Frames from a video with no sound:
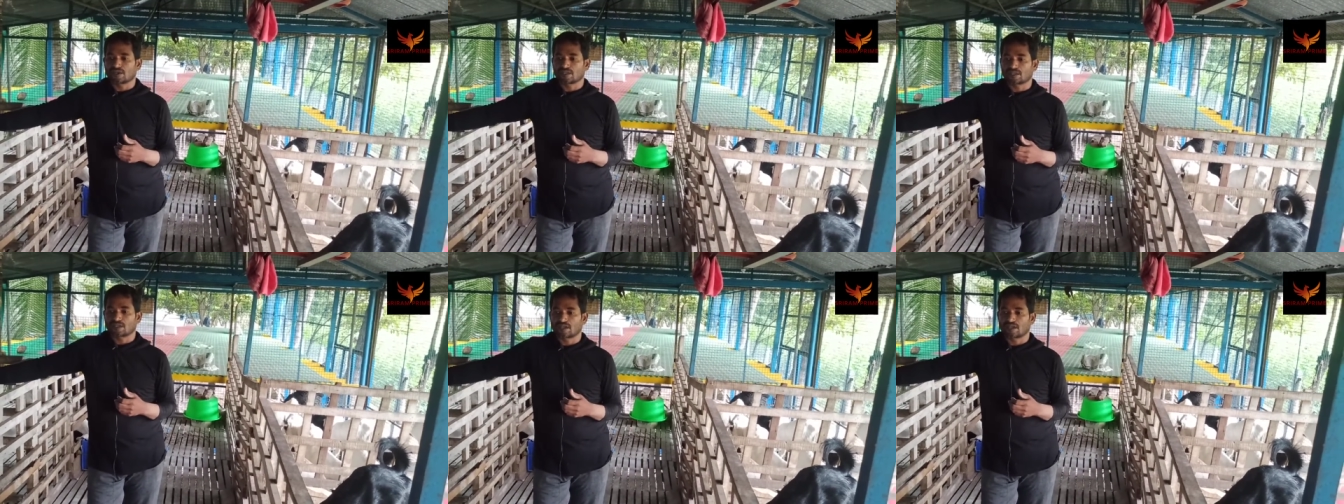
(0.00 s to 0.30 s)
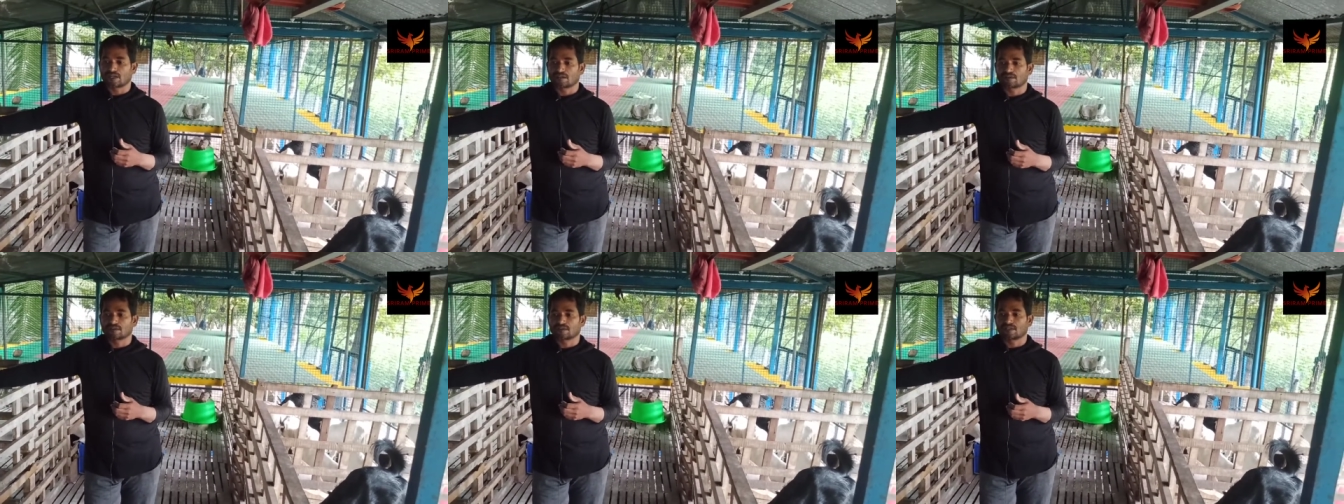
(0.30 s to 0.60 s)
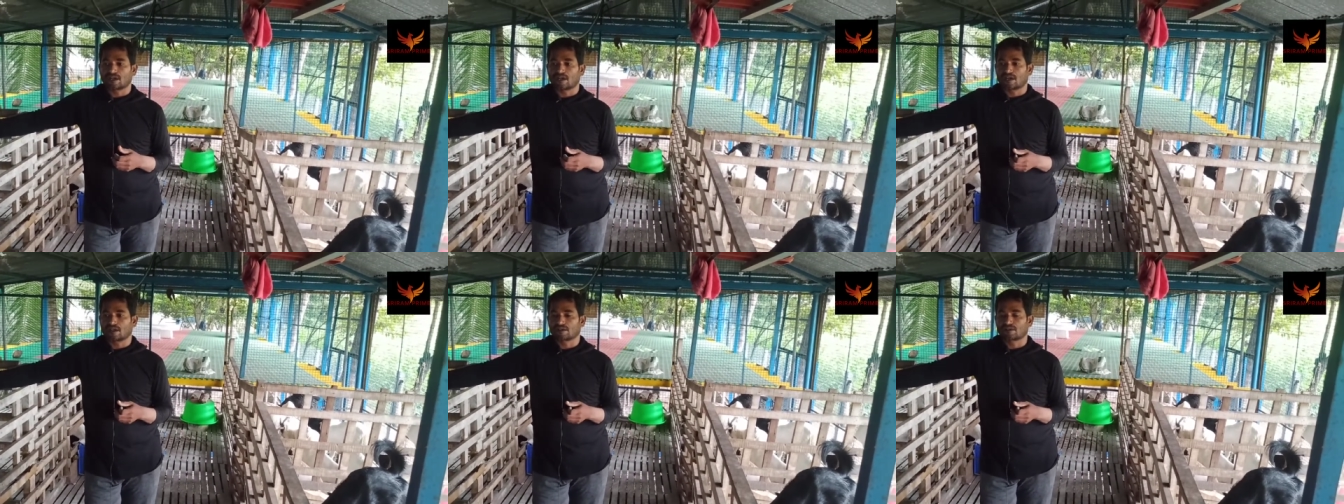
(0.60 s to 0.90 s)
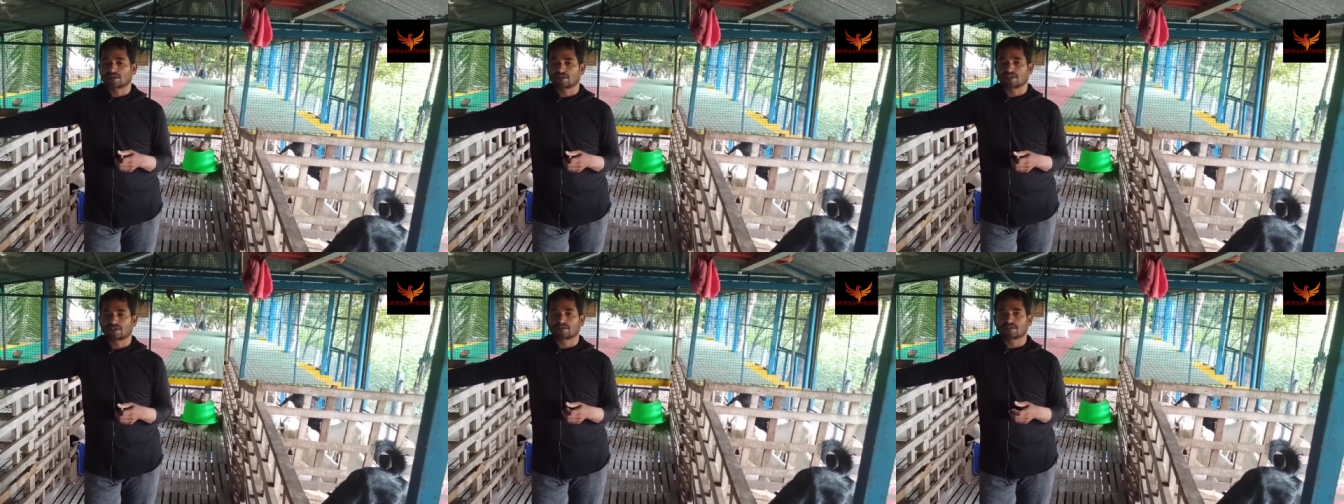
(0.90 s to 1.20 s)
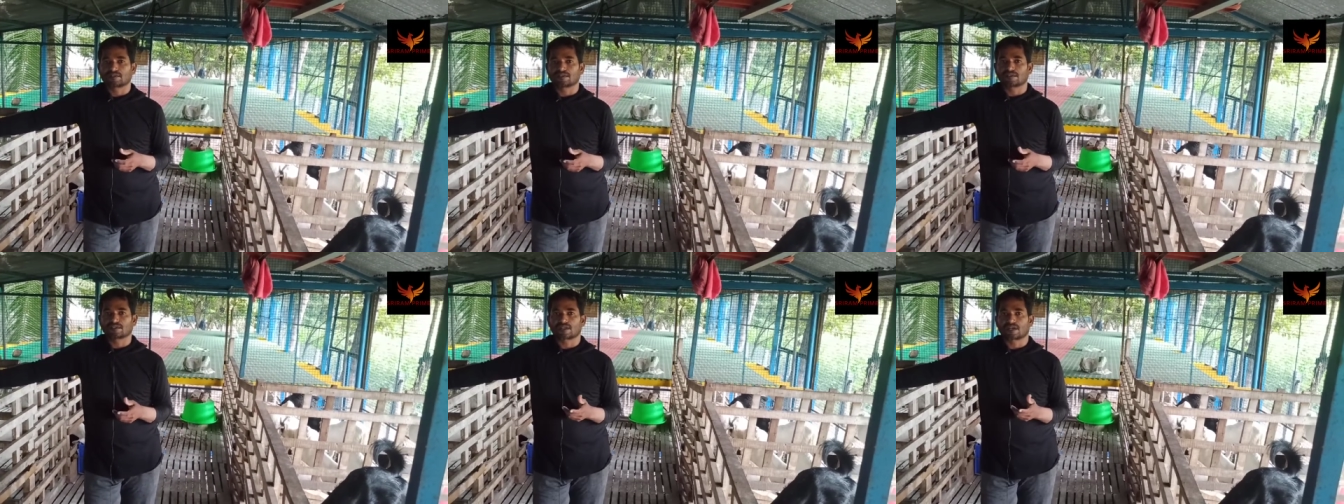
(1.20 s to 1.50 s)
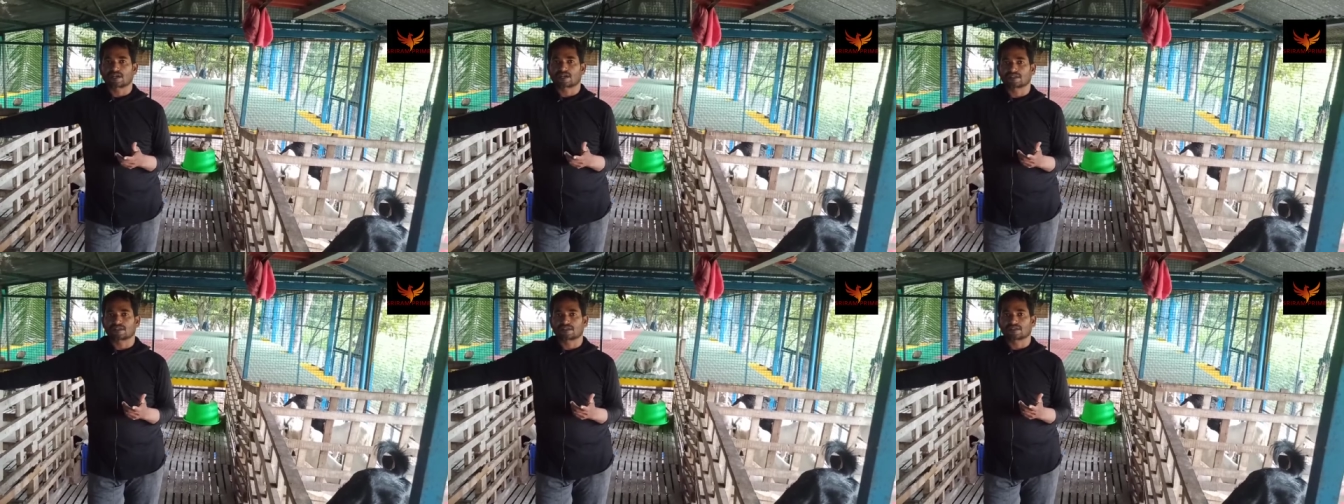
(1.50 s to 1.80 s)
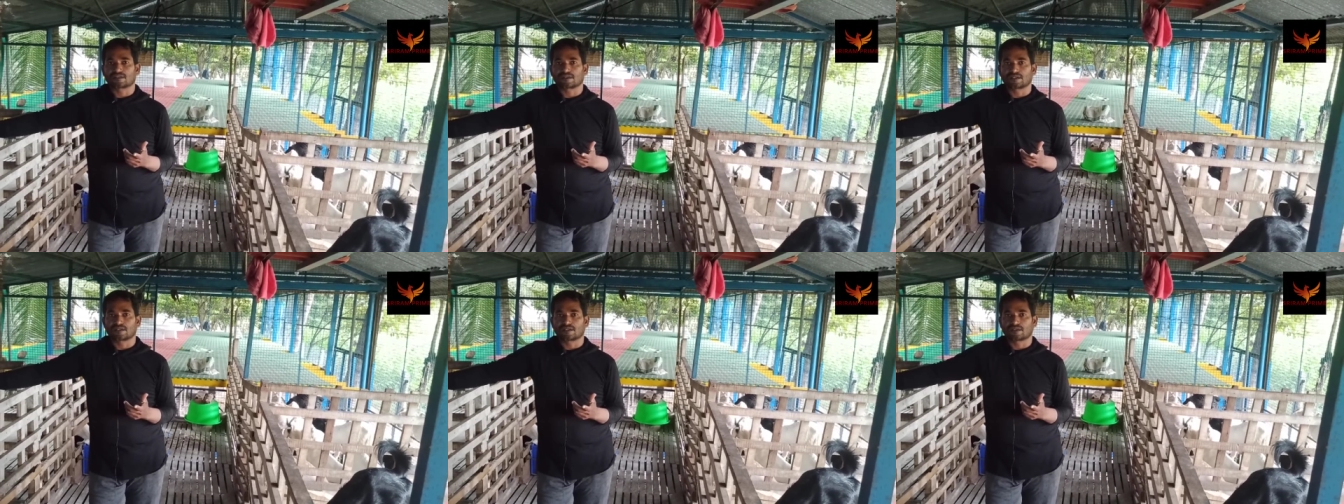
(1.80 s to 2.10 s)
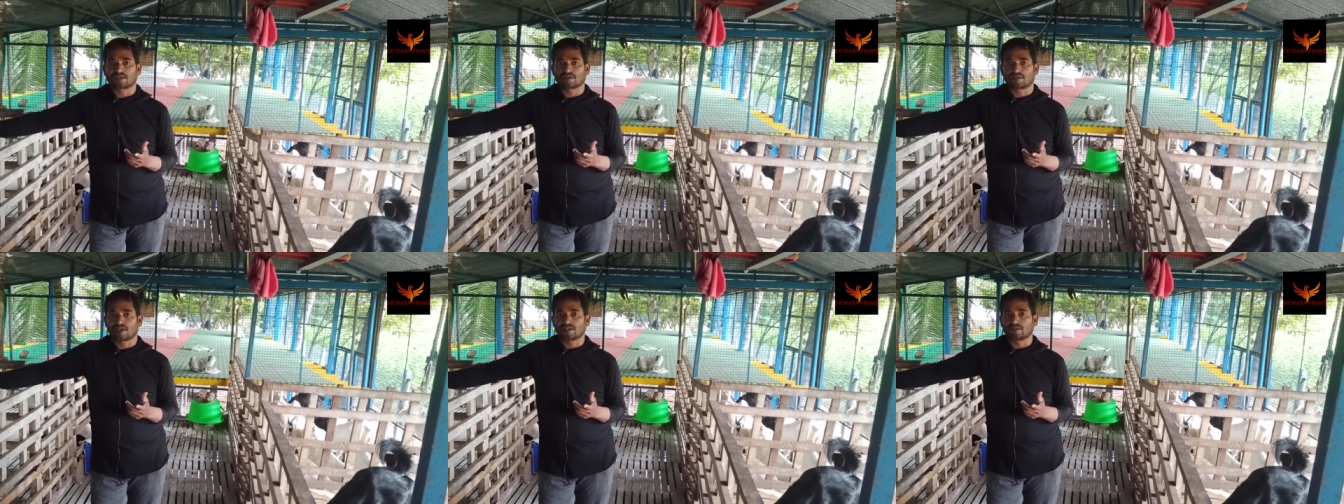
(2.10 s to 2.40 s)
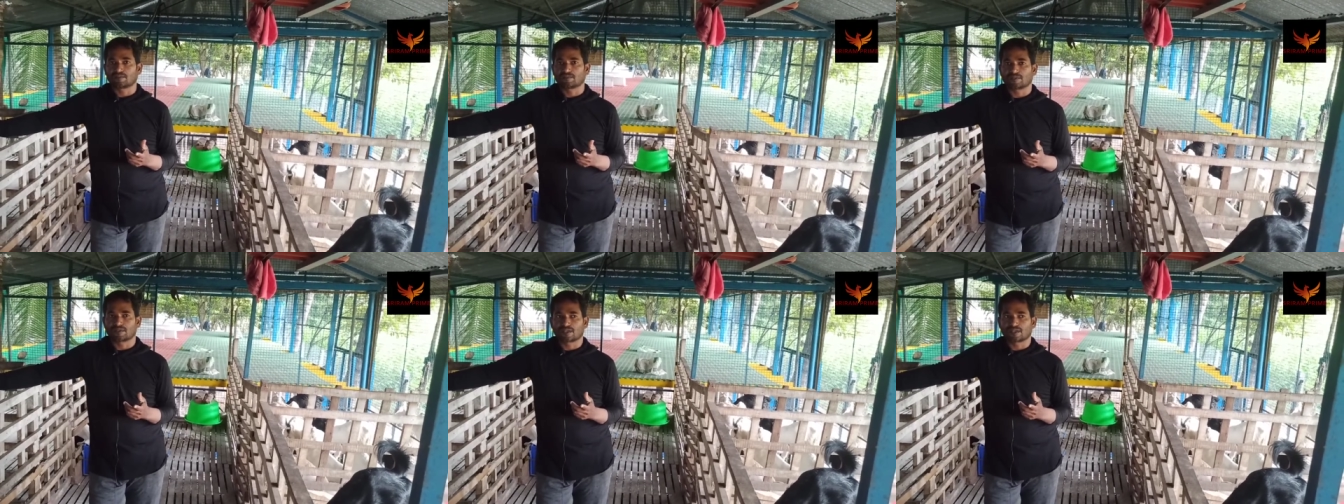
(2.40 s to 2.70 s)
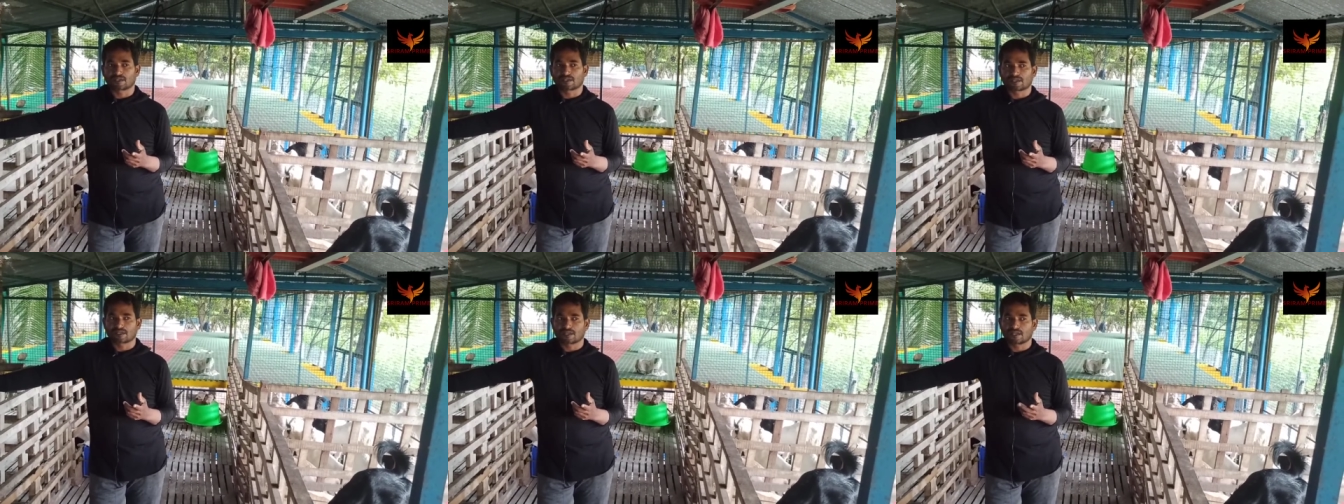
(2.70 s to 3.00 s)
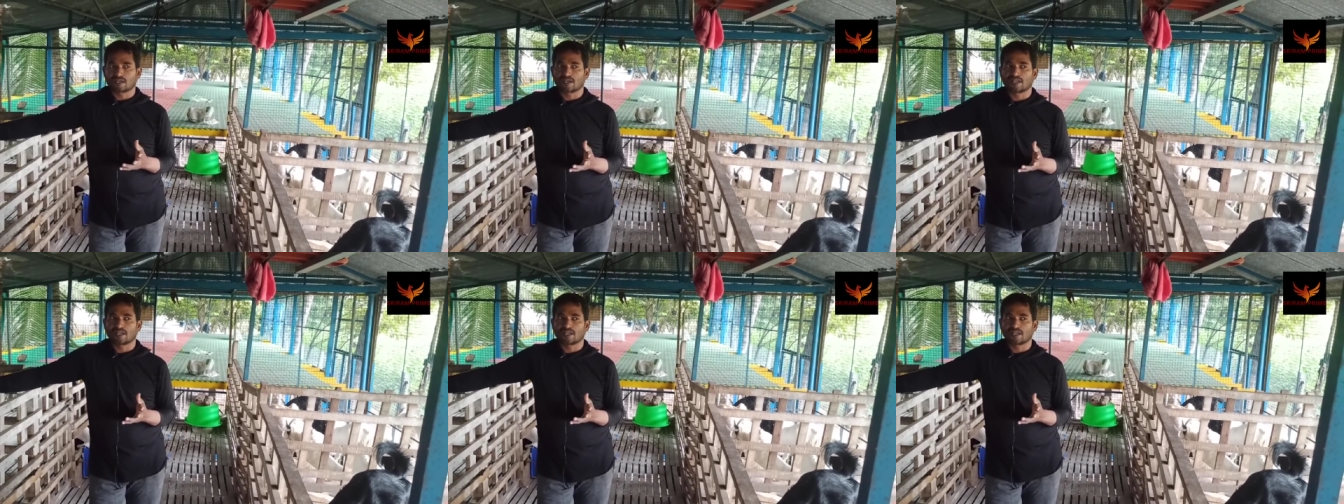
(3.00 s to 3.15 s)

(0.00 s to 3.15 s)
ஸோ அதனால் வந்து ஆரோக்கியம் வந்து கெடுறதுக்கான வாய்ப்பே